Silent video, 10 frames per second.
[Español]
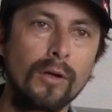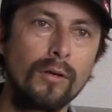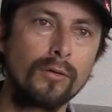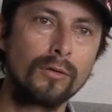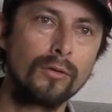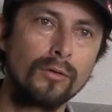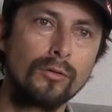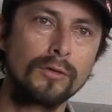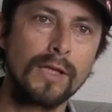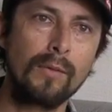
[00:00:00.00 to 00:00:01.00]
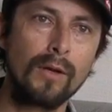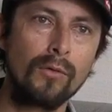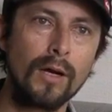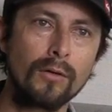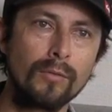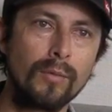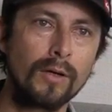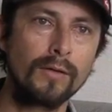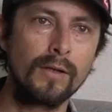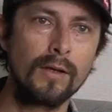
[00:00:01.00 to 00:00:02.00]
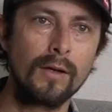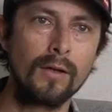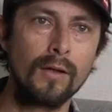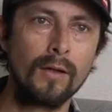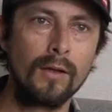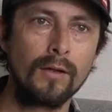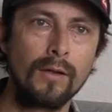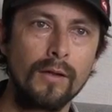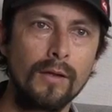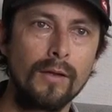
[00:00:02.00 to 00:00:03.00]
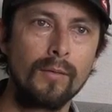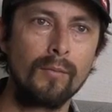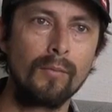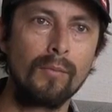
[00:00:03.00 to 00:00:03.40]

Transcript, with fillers: porque nos, gustaba el lugar, nos parecía eh,